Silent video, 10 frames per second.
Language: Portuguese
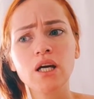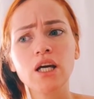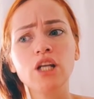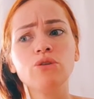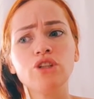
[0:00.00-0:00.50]

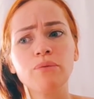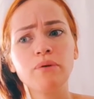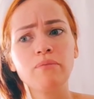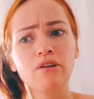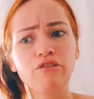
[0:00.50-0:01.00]
E no dia
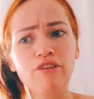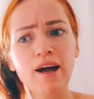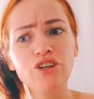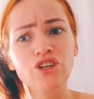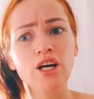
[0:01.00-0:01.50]
1
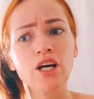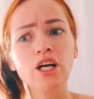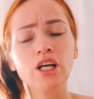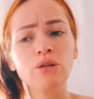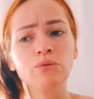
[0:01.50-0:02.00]
fecha
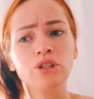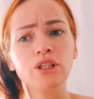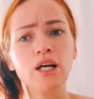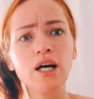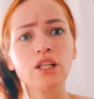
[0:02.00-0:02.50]
e no
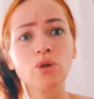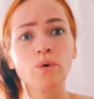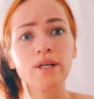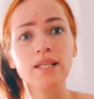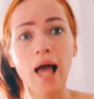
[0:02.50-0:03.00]
dia
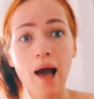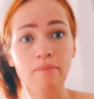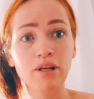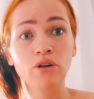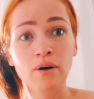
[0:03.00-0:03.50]
2
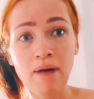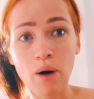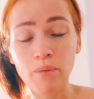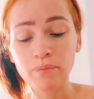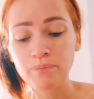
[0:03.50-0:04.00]
abre
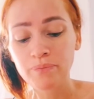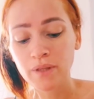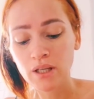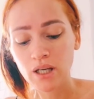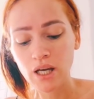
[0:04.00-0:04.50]
normal.
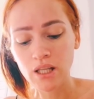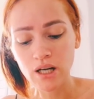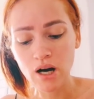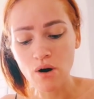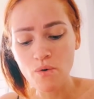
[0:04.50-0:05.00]

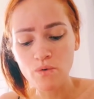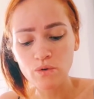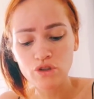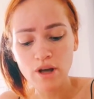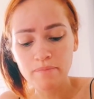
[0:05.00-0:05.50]
Então,
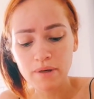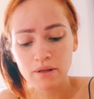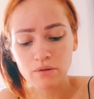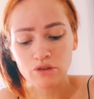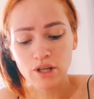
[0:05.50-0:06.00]
no dia,
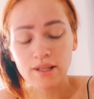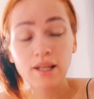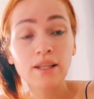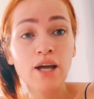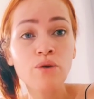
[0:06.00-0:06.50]
no dia
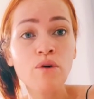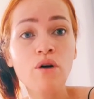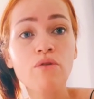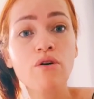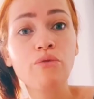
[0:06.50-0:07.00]
31
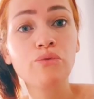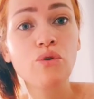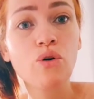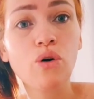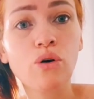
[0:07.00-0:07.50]
eu, eu
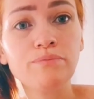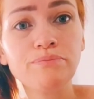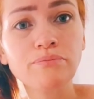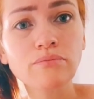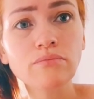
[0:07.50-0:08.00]
vou
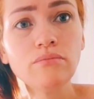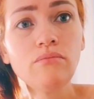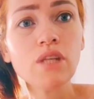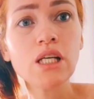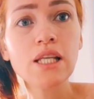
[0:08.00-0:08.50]

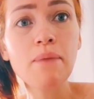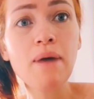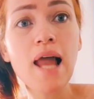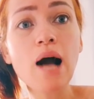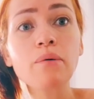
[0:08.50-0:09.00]

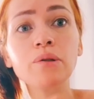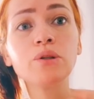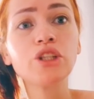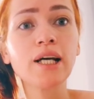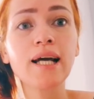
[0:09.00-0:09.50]
trabalhar. Quando eu
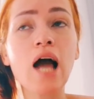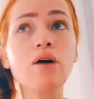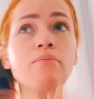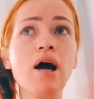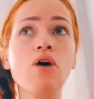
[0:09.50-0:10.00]
chegar,
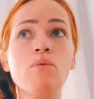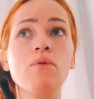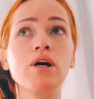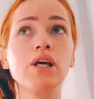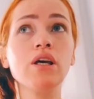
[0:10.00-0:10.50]
eu me arrumo
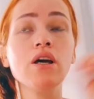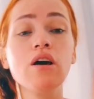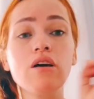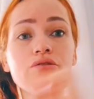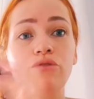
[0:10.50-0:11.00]
aqui
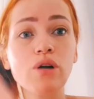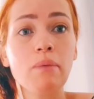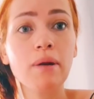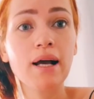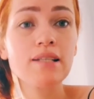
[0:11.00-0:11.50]
e vou lá
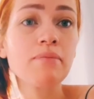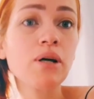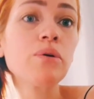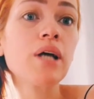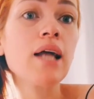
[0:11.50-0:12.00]
para casa da minha
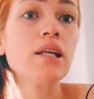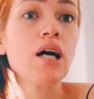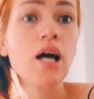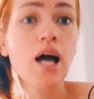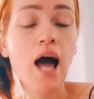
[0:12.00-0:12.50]
cunhada
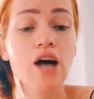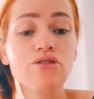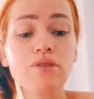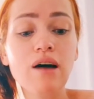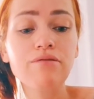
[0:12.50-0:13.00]

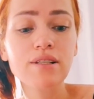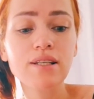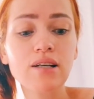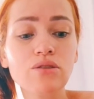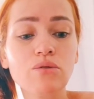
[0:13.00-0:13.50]
ajudar a
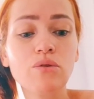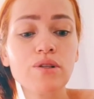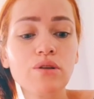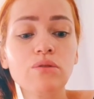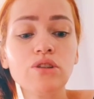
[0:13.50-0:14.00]
fazer as
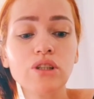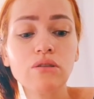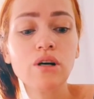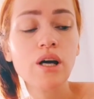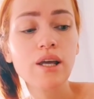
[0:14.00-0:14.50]
coisas
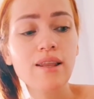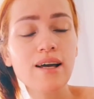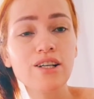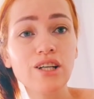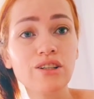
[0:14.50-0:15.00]
tudinho. Daí
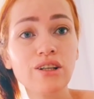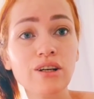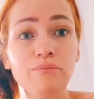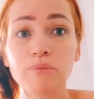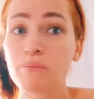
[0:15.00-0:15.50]
a gente,